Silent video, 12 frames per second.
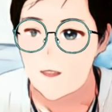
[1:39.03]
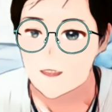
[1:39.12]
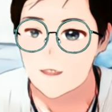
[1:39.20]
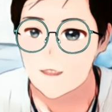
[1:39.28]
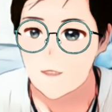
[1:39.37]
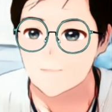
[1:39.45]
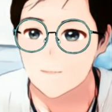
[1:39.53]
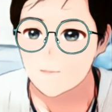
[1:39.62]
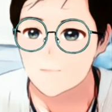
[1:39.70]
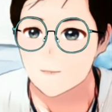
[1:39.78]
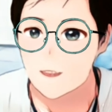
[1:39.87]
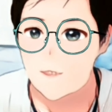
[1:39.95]
ang ginamit
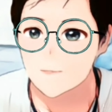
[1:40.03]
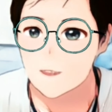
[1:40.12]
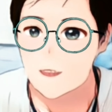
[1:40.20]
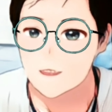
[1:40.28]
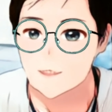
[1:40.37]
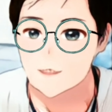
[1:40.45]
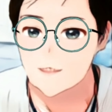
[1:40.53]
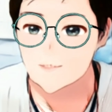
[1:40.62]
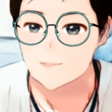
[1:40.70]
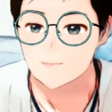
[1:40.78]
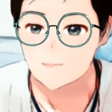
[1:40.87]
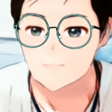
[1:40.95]
kong pangalawang ID
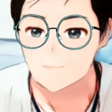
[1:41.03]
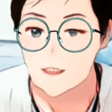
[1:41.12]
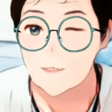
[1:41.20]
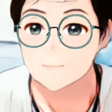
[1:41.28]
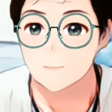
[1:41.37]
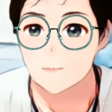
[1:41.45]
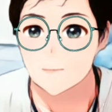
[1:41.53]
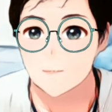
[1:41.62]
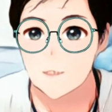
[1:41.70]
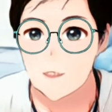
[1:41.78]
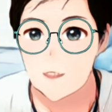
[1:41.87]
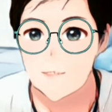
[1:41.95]
is yung passport ko
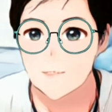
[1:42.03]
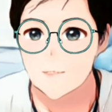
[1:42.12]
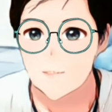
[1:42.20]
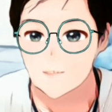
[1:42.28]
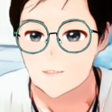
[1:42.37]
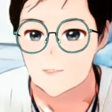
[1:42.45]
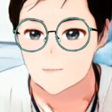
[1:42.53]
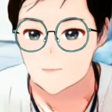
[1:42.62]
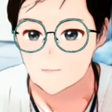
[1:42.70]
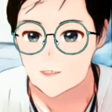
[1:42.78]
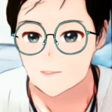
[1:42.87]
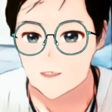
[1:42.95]
na guys.
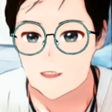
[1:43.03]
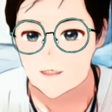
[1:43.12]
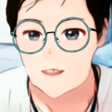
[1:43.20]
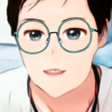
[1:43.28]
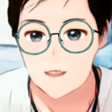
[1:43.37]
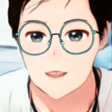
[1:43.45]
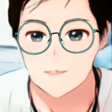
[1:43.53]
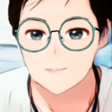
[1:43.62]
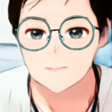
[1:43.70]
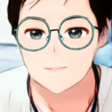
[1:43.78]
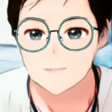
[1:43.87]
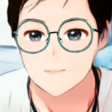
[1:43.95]
So ngayon guys, hanggang
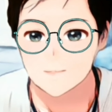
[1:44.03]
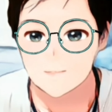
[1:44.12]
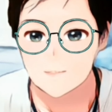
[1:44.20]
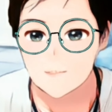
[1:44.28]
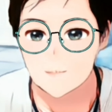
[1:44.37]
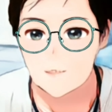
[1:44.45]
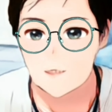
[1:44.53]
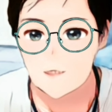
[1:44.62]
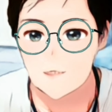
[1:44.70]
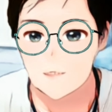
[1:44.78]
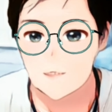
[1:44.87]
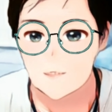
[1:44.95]
ngayon
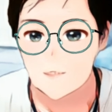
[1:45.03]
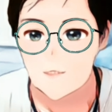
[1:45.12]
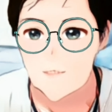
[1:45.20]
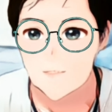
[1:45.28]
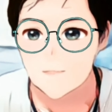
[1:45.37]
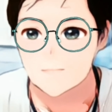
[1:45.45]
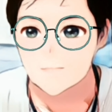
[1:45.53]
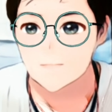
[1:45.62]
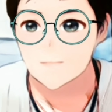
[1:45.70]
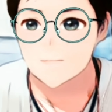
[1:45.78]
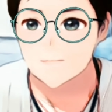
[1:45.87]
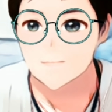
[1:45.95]
uh,
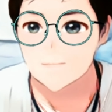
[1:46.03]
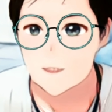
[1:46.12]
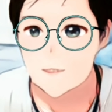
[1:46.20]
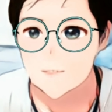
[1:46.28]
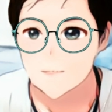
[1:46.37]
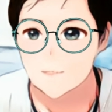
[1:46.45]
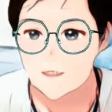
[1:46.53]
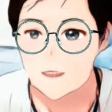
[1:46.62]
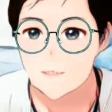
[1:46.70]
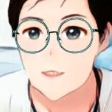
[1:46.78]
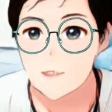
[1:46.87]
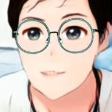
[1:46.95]
pang 3
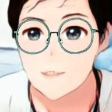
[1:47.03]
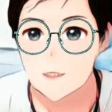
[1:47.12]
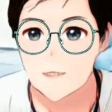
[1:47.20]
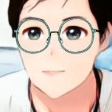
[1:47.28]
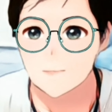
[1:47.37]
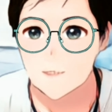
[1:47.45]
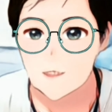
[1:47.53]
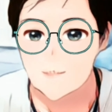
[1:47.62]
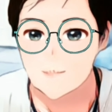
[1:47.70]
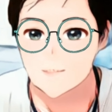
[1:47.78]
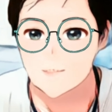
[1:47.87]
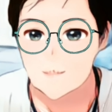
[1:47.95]
days na ngayon
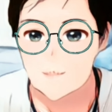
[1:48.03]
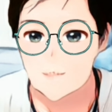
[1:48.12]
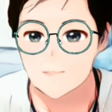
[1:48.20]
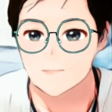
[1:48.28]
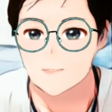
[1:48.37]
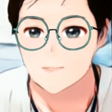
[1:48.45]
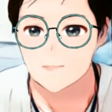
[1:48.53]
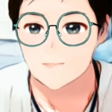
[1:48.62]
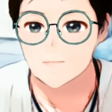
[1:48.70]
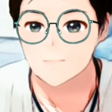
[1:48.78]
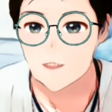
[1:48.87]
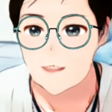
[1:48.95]
guys, sinin ko yung
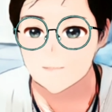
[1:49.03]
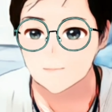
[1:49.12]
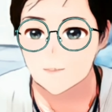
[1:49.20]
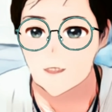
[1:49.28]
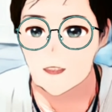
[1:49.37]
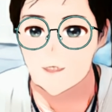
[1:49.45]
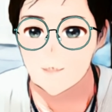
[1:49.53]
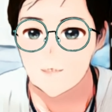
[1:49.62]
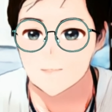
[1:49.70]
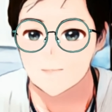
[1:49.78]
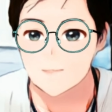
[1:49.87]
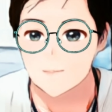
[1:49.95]
passport
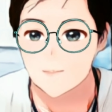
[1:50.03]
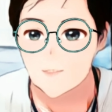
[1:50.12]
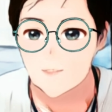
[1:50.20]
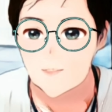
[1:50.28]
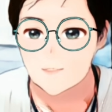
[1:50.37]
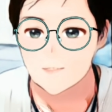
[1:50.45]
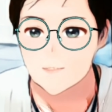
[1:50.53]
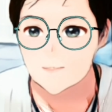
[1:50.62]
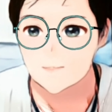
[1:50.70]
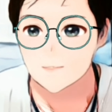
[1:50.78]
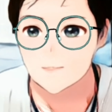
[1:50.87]
ID ko. So